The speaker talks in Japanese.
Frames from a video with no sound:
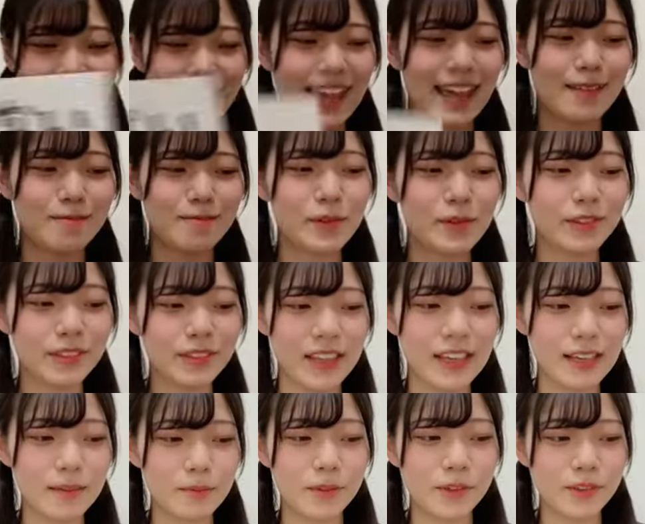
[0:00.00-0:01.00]
手も
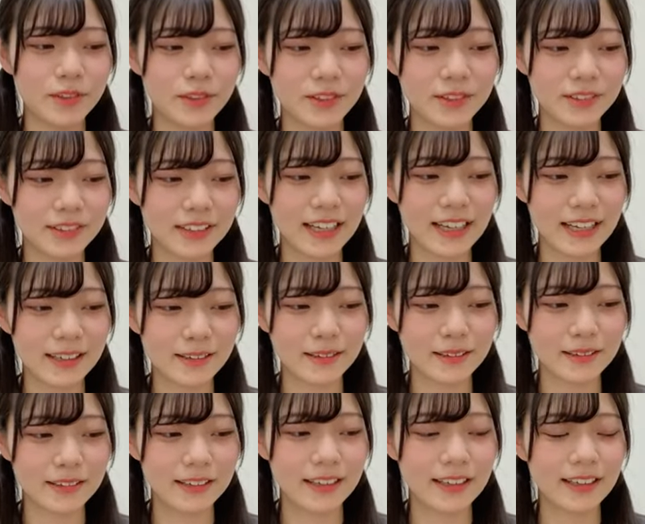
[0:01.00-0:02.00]
でものな
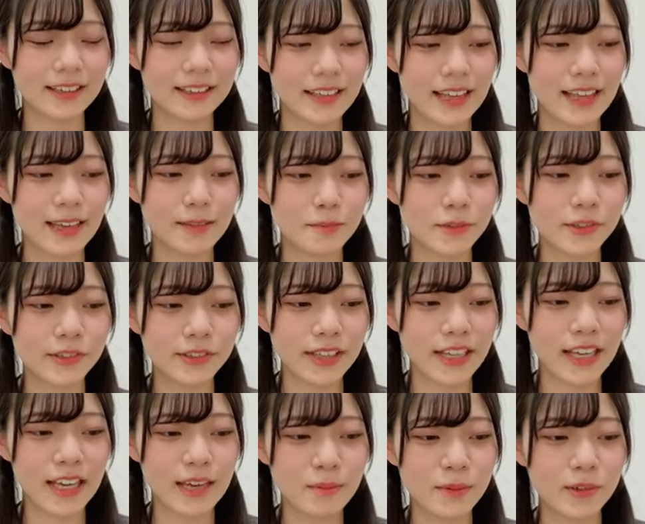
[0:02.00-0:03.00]
手も
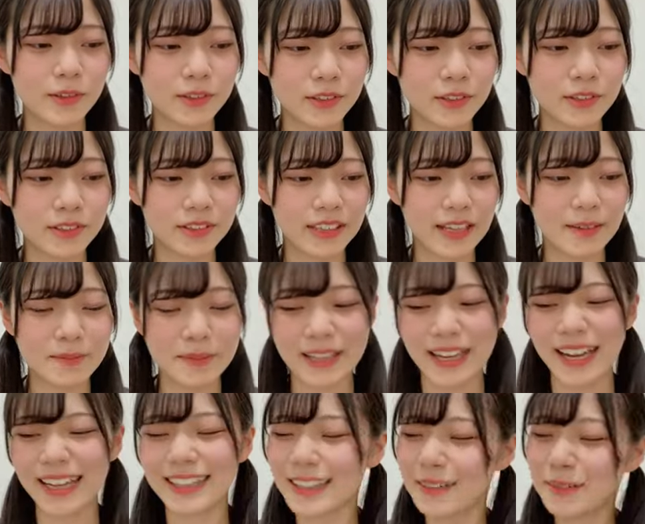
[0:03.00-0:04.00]
でもの
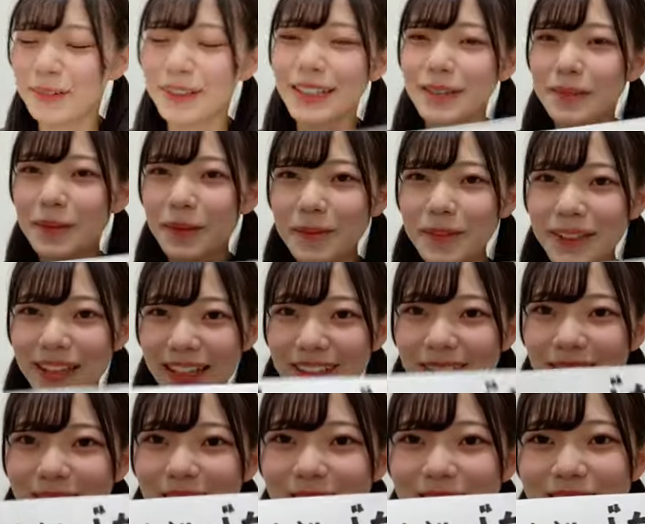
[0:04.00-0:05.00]
涙あ手もでも
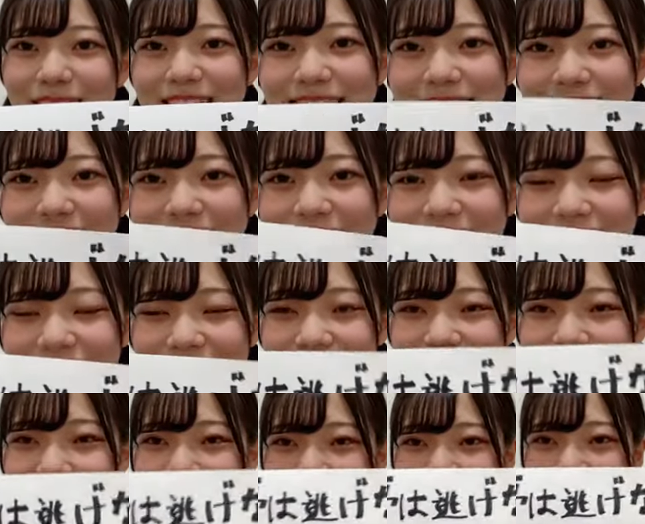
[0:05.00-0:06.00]
もね6文字だったんで
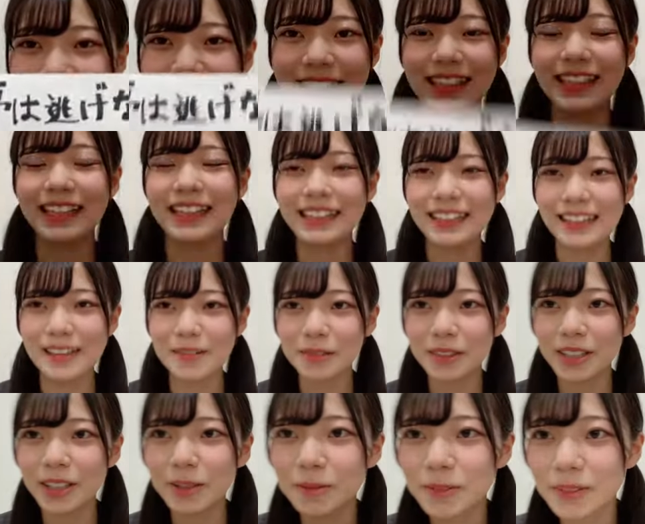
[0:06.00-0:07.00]
確かに手
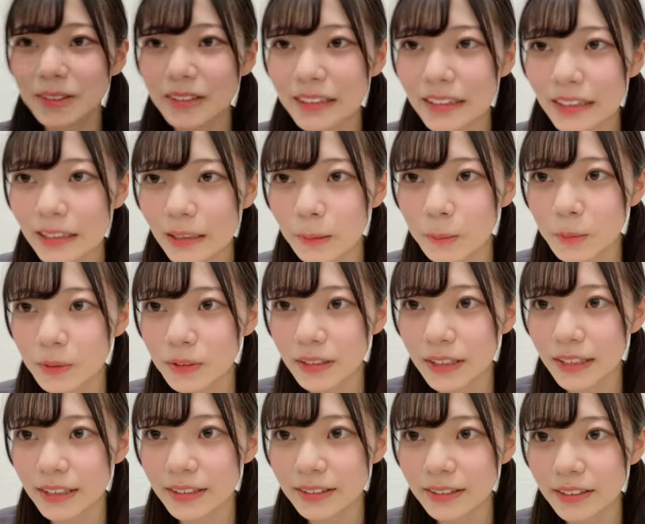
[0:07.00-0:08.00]
もでもかもっ
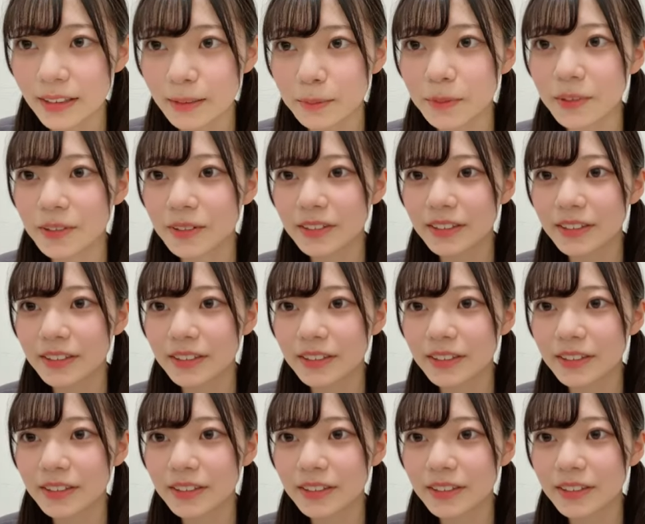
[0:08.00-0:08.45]
ていうかも